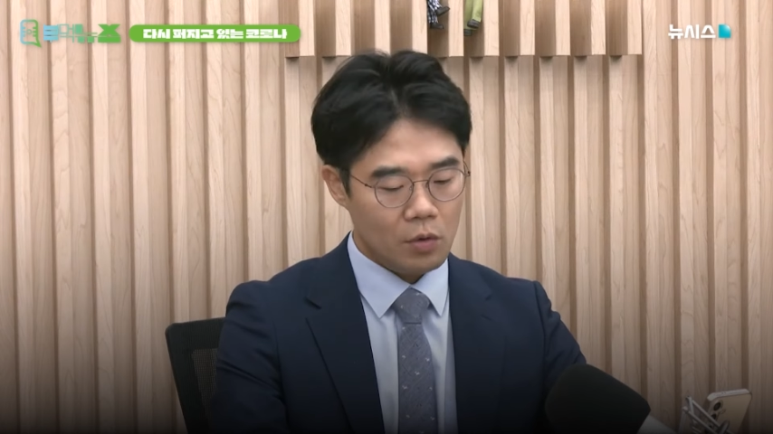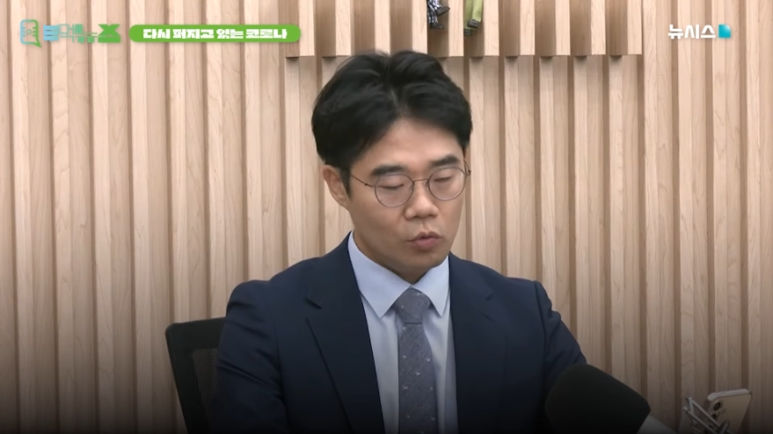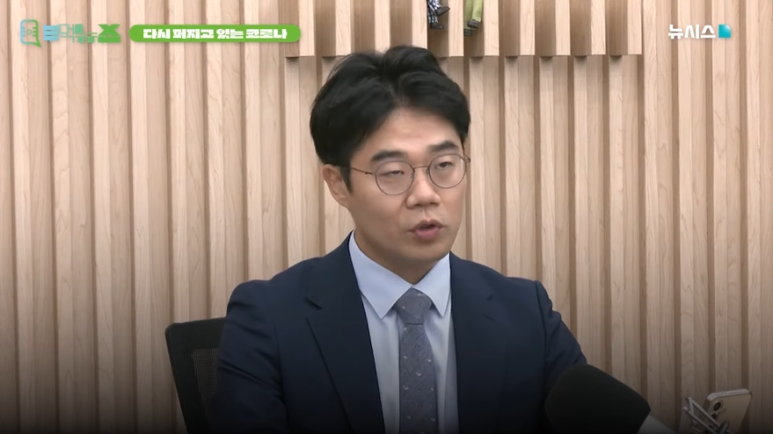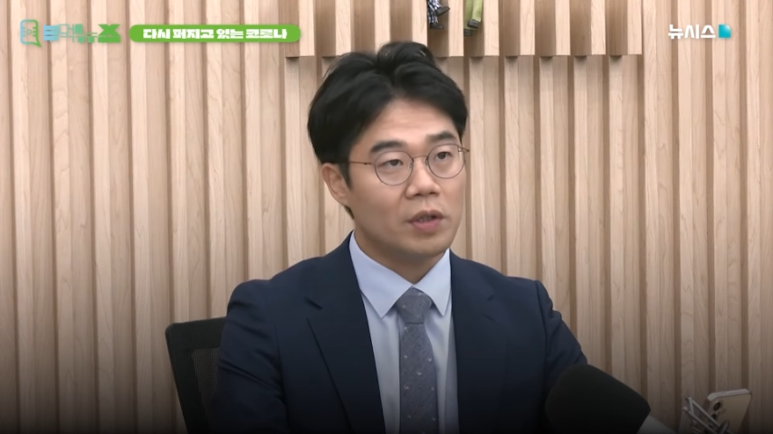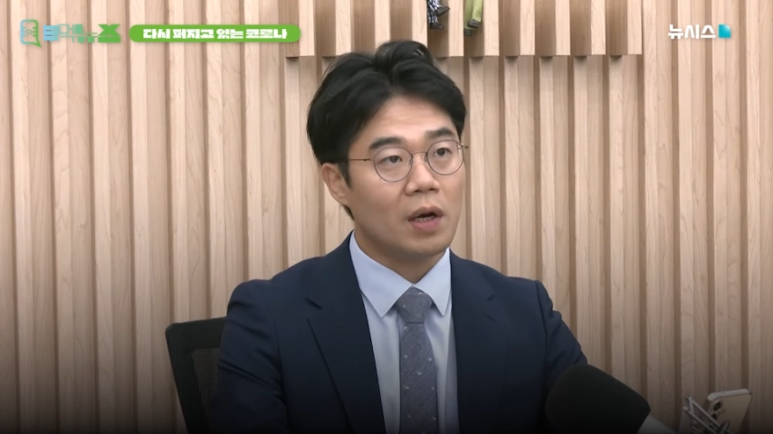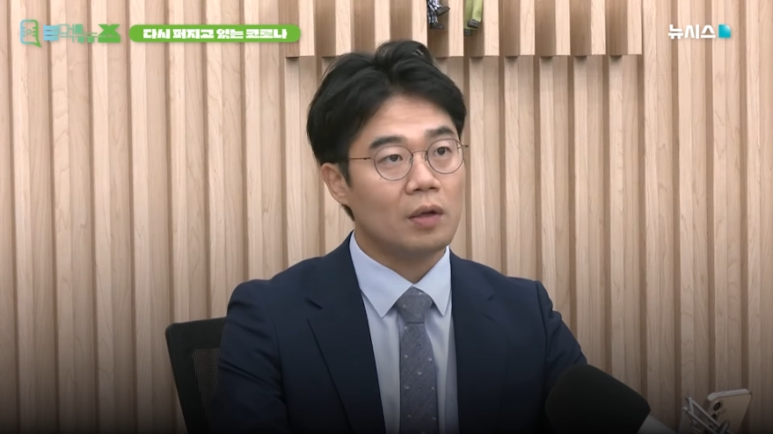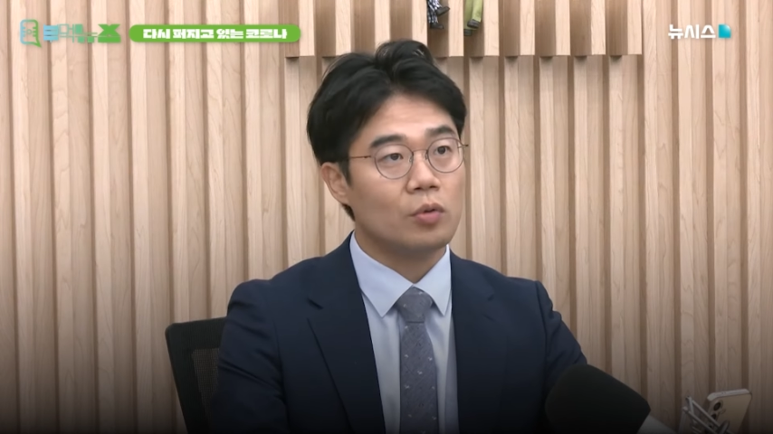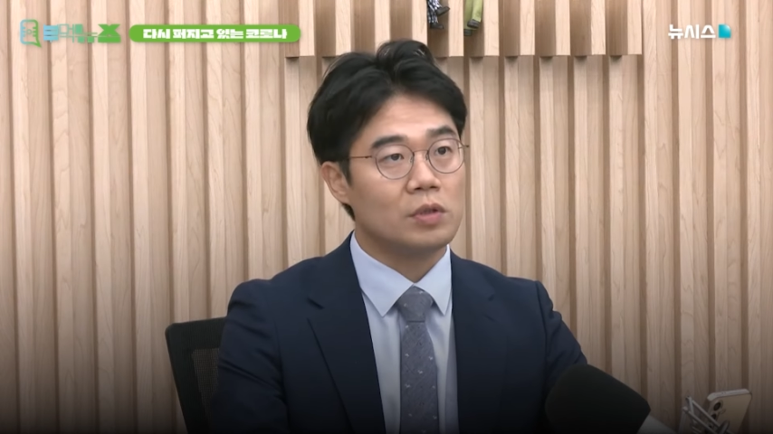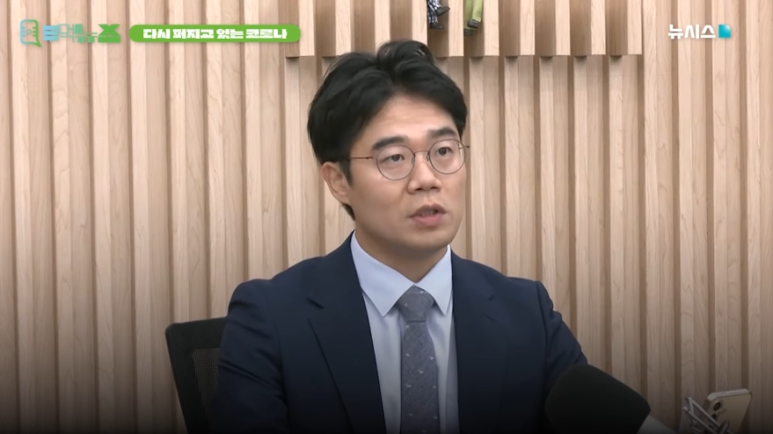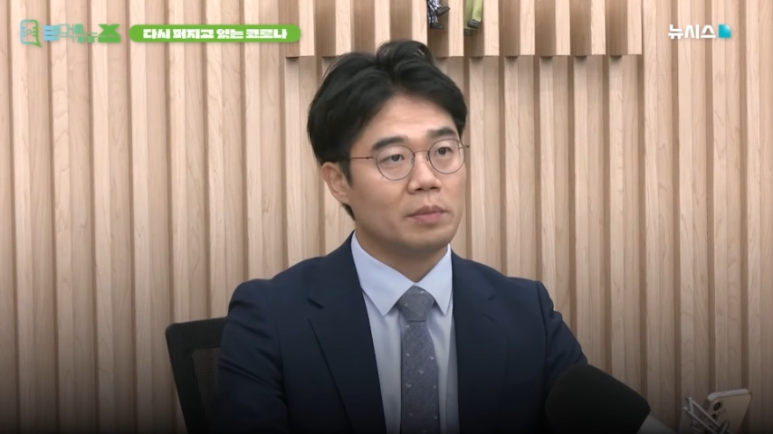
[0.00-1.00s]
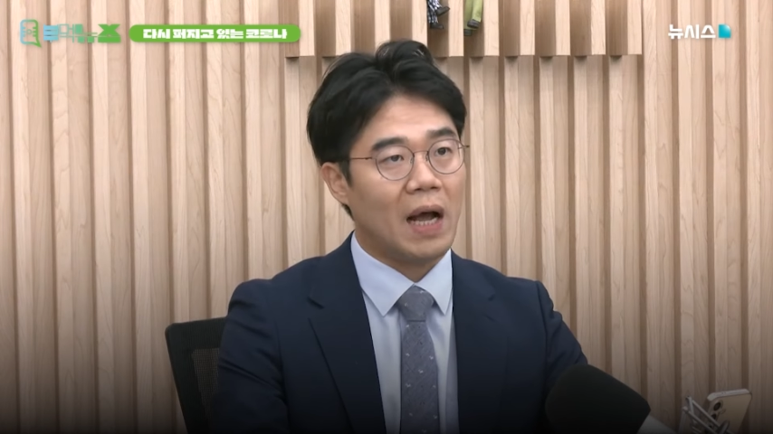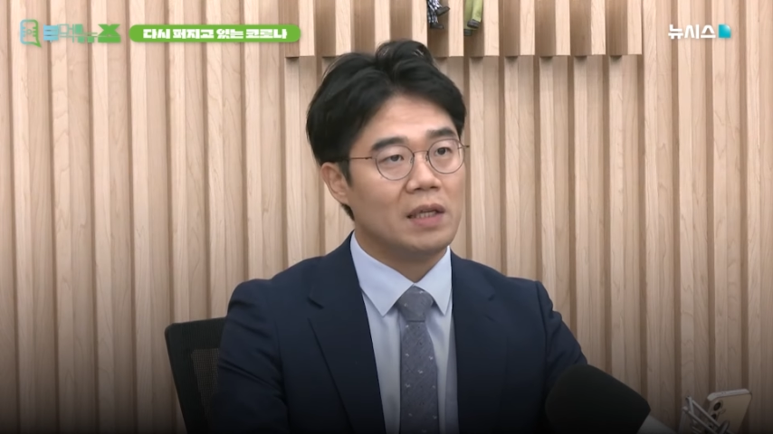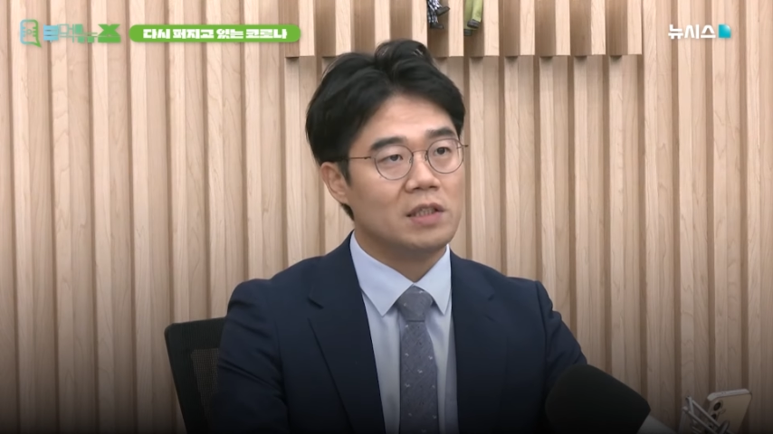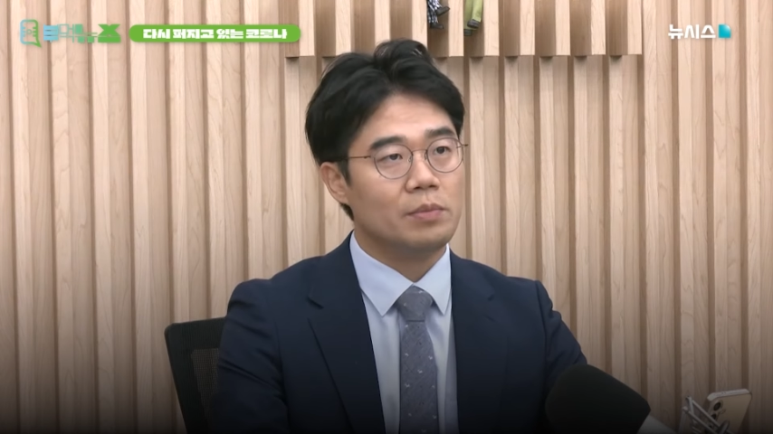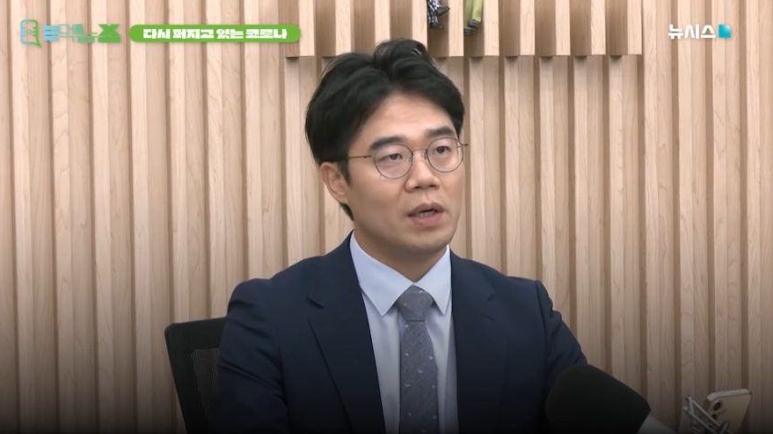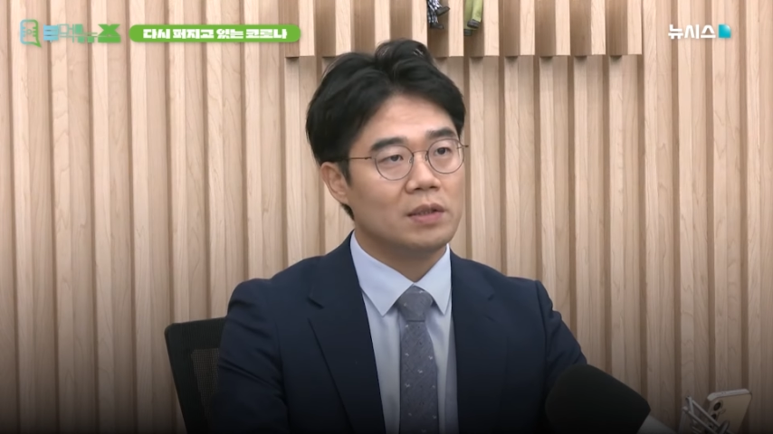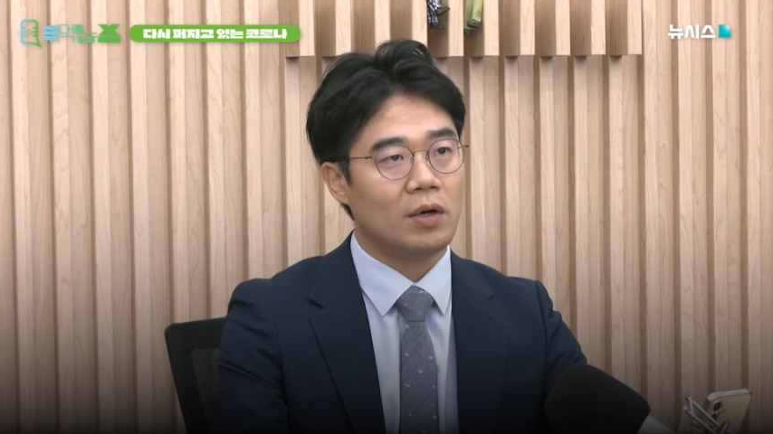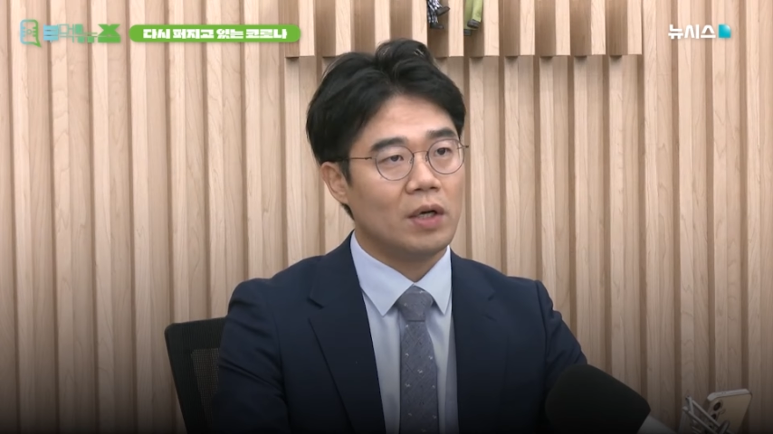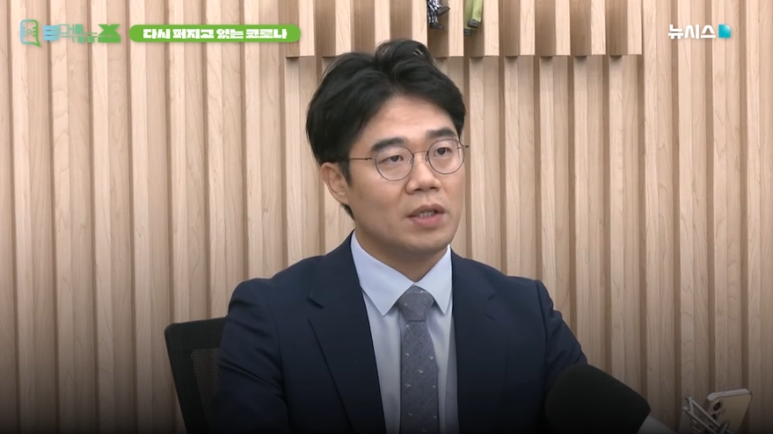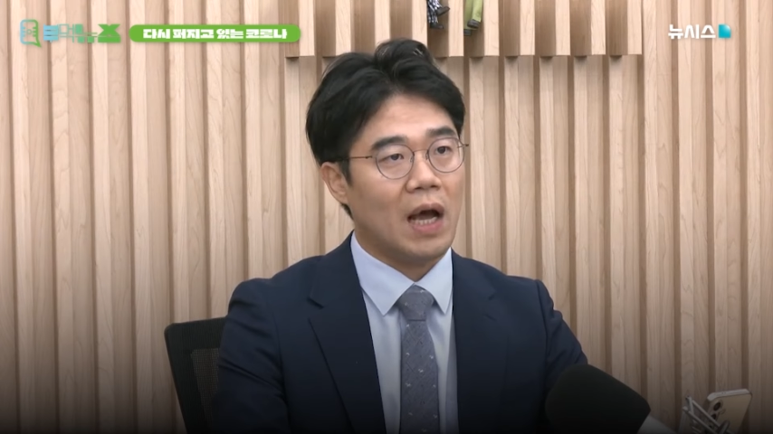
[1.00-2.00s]
우리나라도 지금 안심할
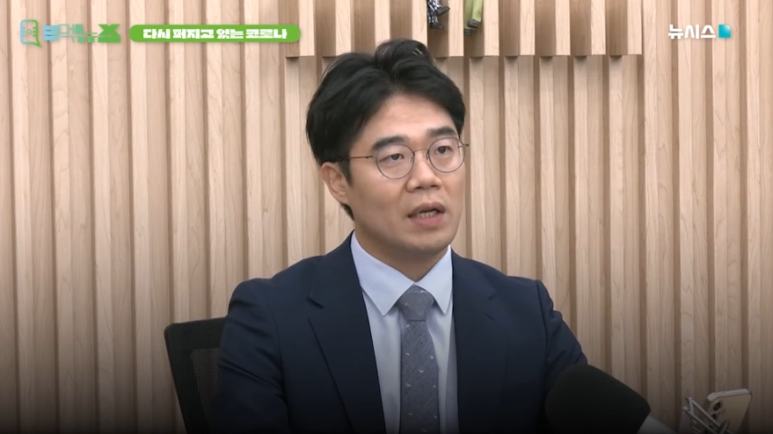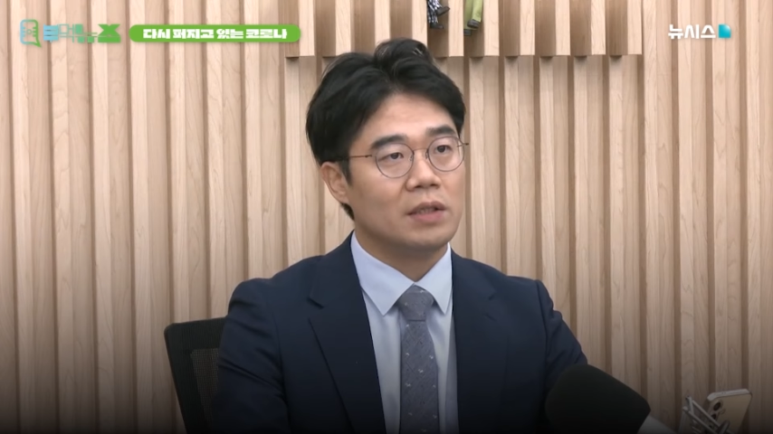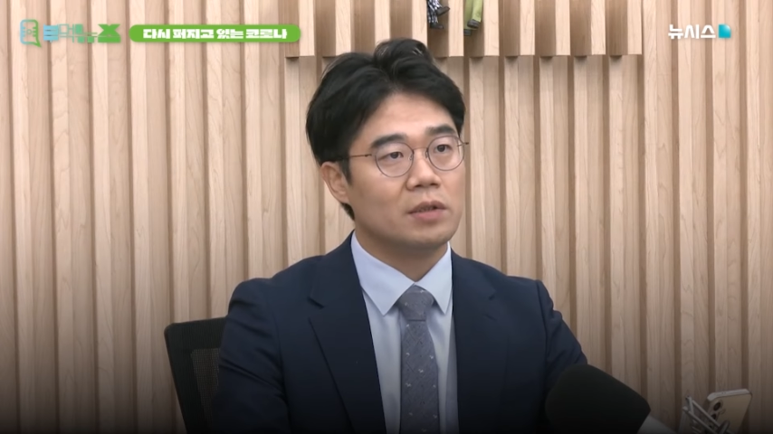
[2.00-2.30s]
상황이 아닌